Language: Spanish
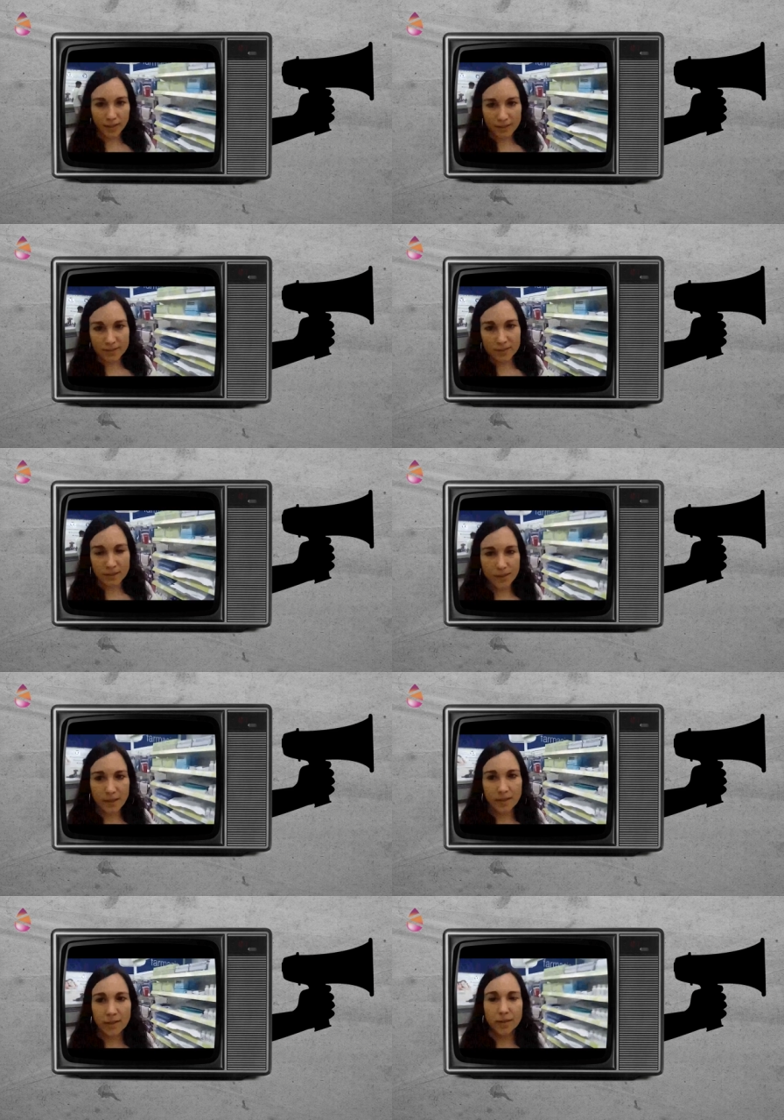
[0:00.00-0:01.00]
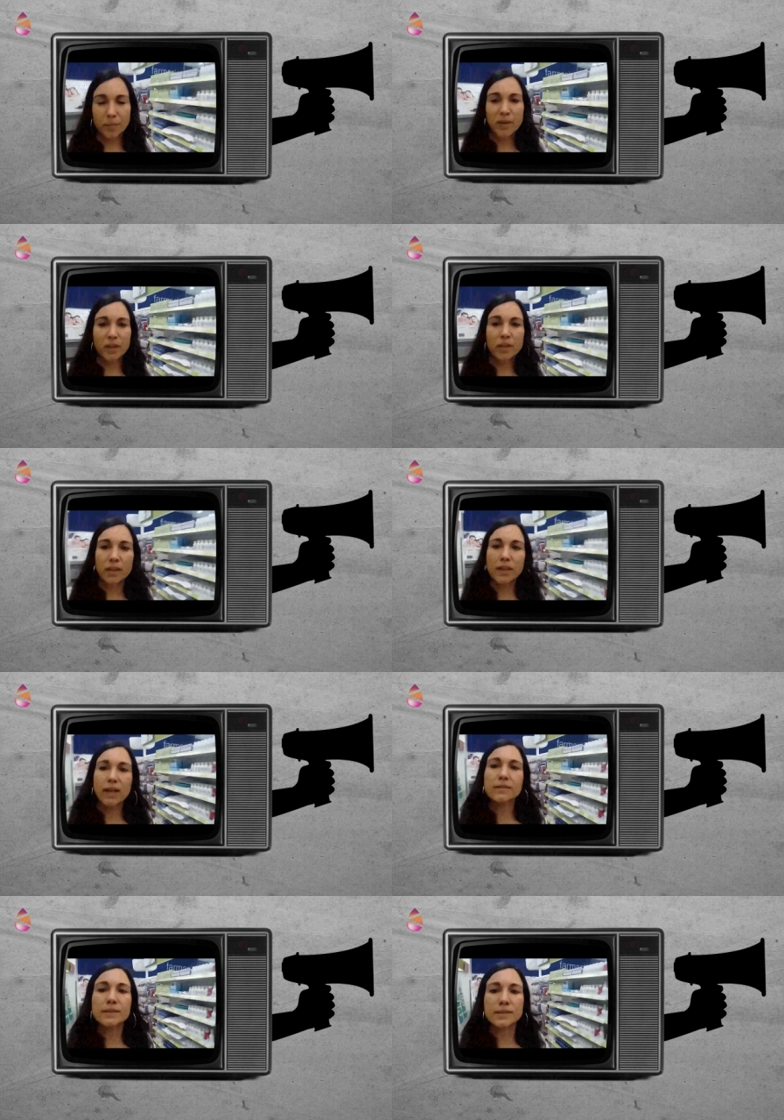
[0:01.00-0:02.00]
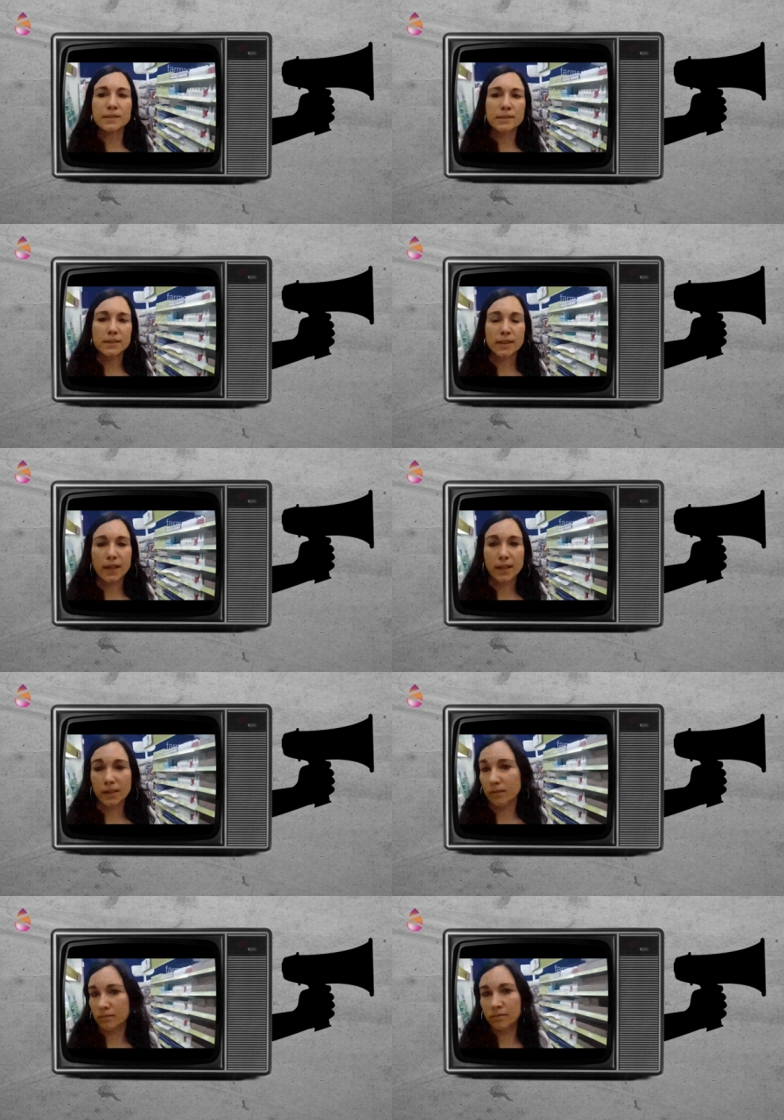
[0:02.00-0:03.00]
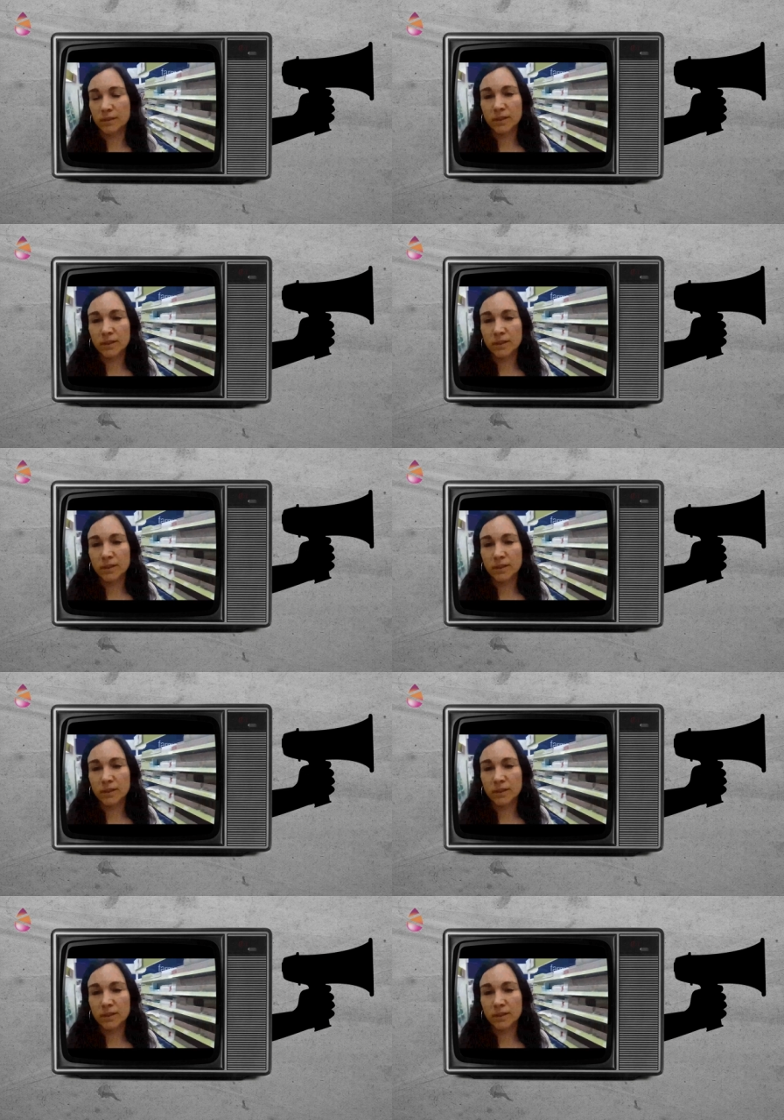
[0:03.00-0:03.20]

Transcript: que hay carestía de medicinas y hay